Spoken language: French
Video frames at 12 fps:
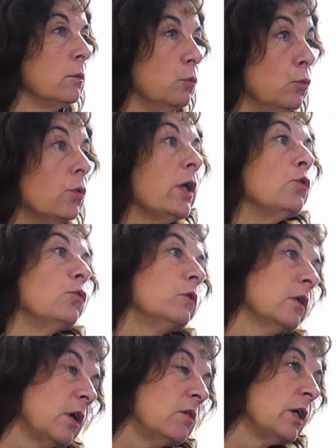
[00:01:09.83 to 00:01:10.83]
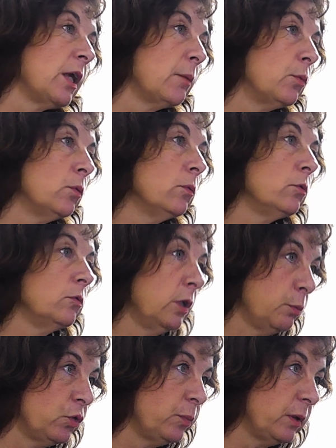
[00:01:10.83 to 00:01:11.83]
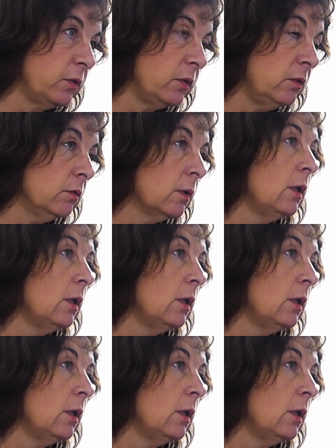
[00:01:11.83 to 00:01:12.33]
nous, on a tout un travail amont de veille prospective